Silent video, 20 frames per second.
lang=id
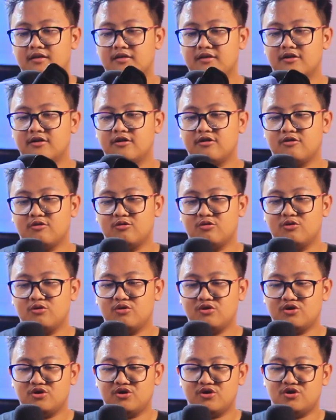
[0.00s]

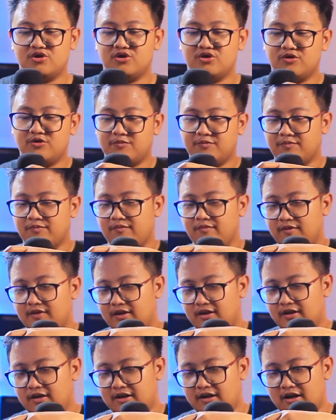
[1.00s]
terus
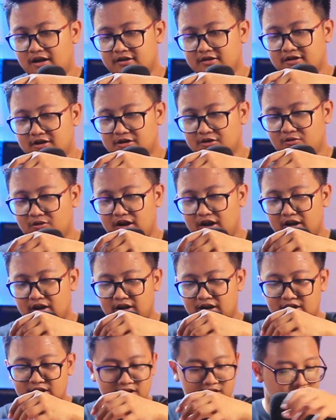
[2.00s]
dan satu
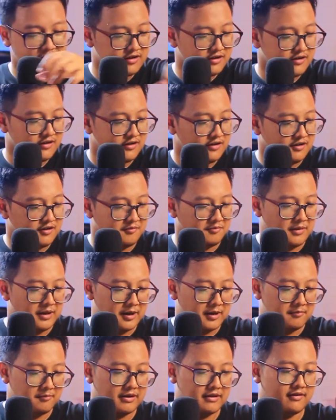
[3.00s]
lagi yang
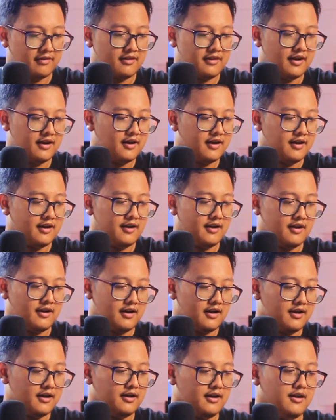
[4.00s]
paling penting
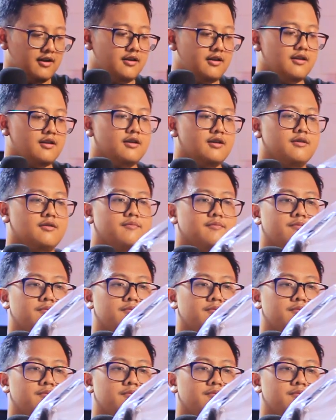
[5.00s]
adalah ininya